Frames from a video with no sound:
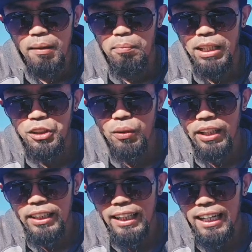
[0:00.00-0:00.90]

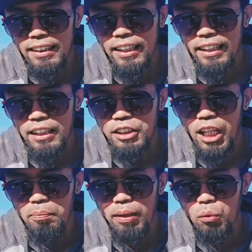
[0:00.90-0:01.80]
Measuring, cutting, and
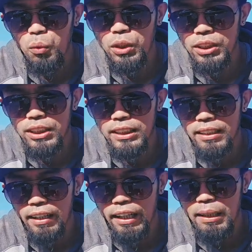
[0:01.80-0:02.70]
shaping woods.
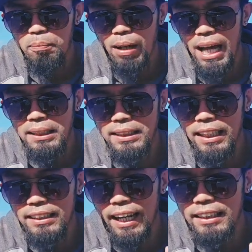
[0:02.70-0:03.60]
Read plans
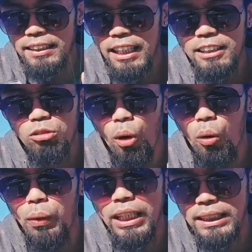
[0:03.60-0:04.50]
and translate
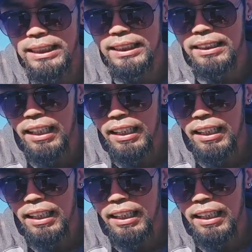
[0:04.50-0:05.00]
drawings.